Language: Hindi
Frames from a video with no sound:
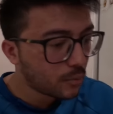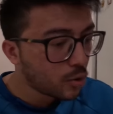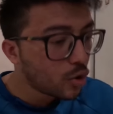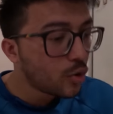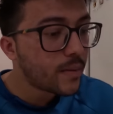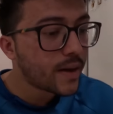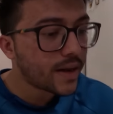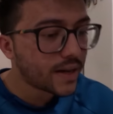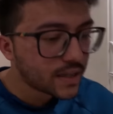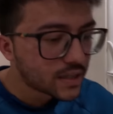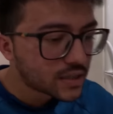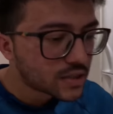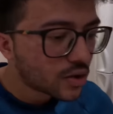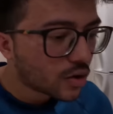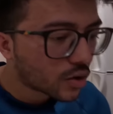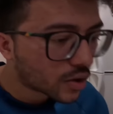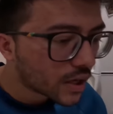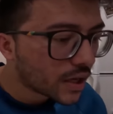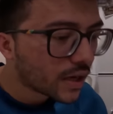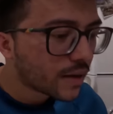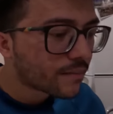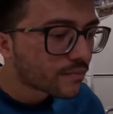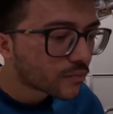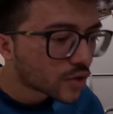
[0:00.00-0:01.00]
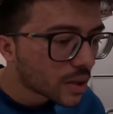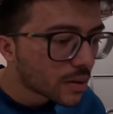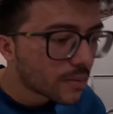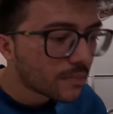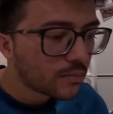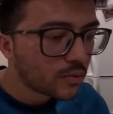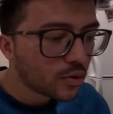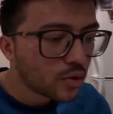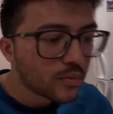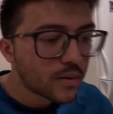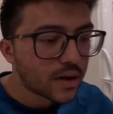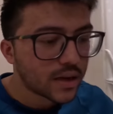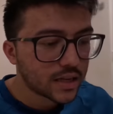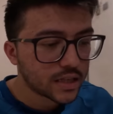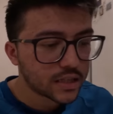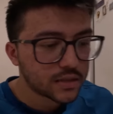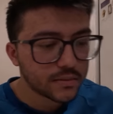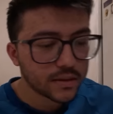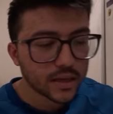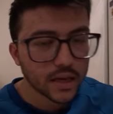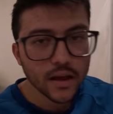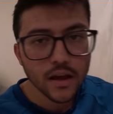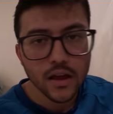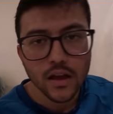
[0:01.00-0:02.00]
ब्लू बेरीज ओके ब्लू
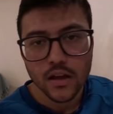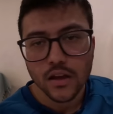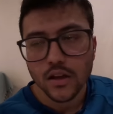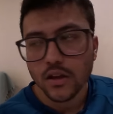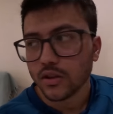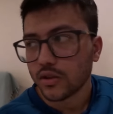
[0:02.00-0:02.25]
बेरीज भी है